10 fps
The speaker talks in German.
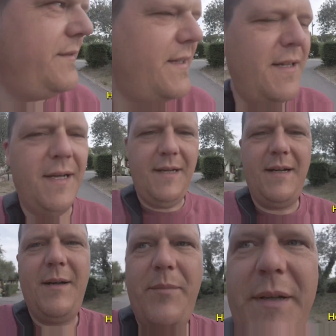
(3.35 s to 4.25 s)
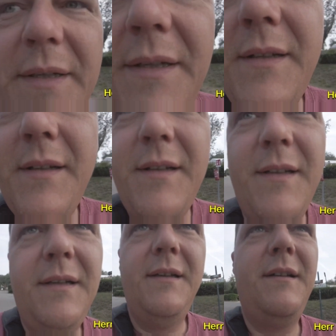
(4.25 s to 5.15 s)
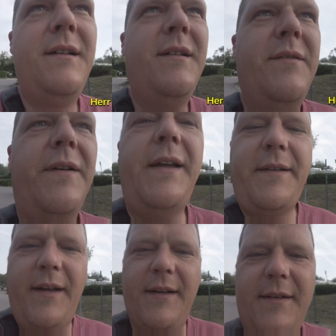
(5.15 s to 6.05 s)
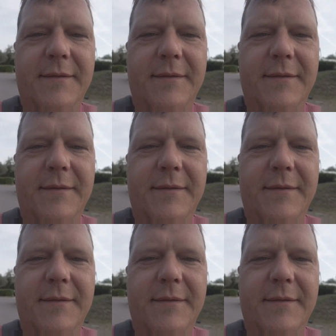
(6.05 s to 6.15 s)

Wir haben Freitag.